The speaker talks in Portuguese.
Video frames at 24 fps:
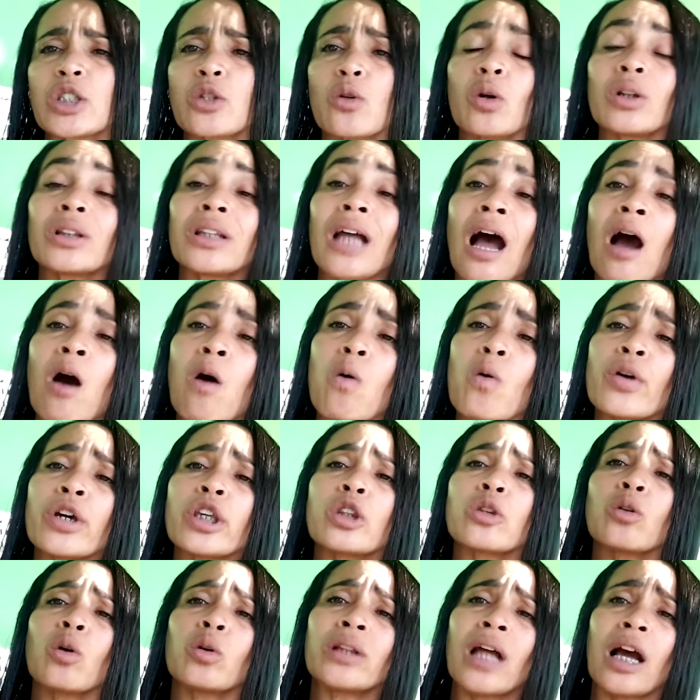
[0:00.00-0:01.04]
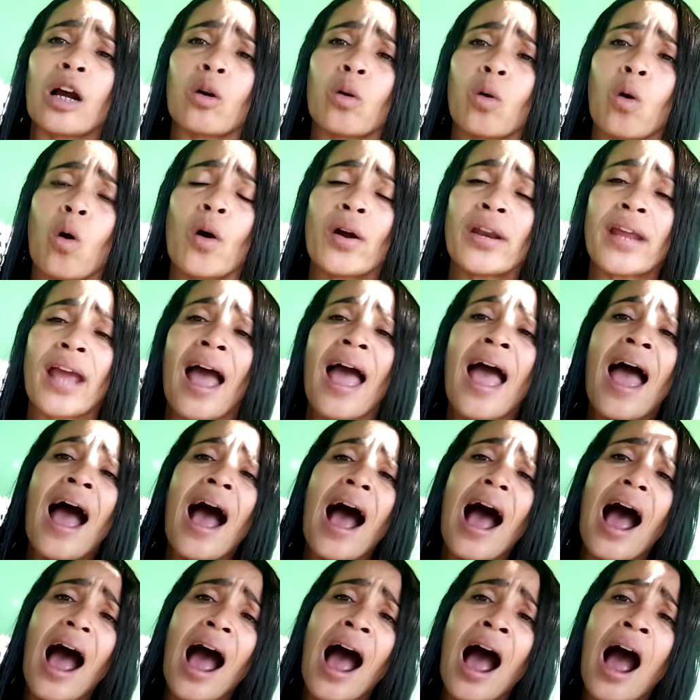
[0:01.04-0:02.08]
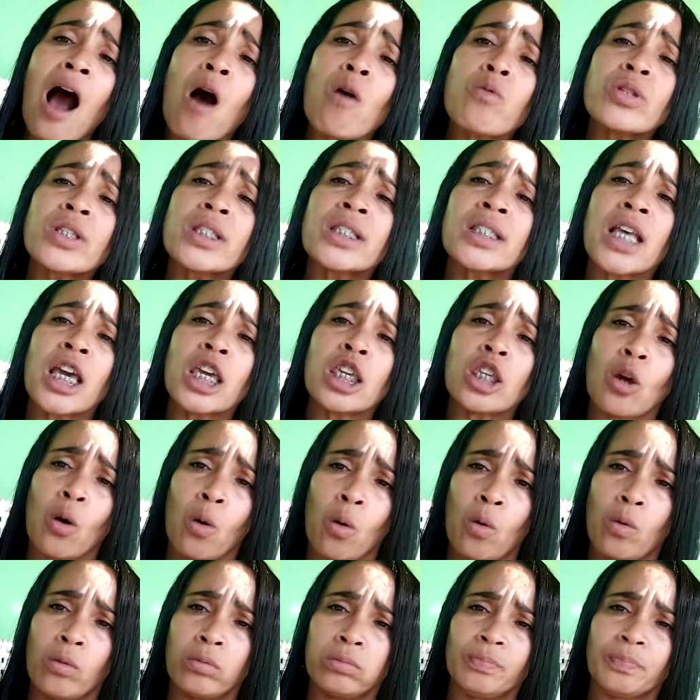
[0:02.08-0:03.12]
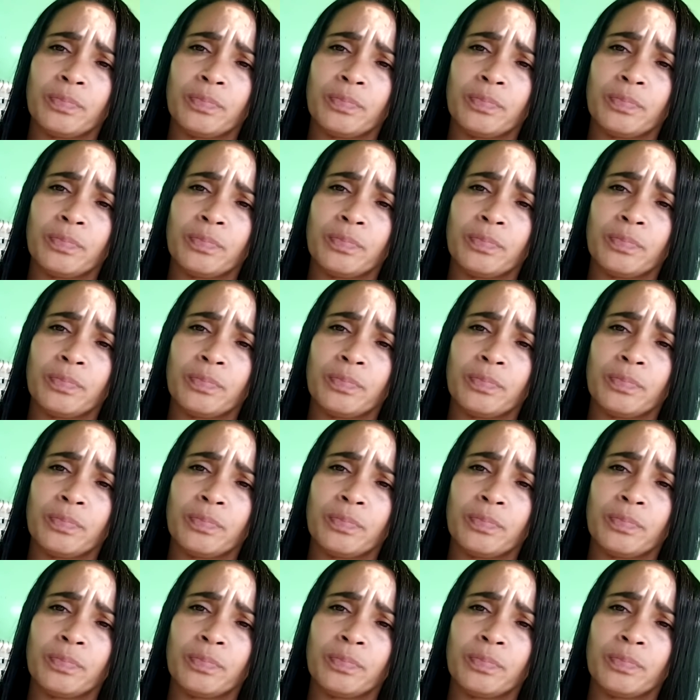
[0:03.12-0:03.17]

Toda a honra e toda a glória ao Senhor.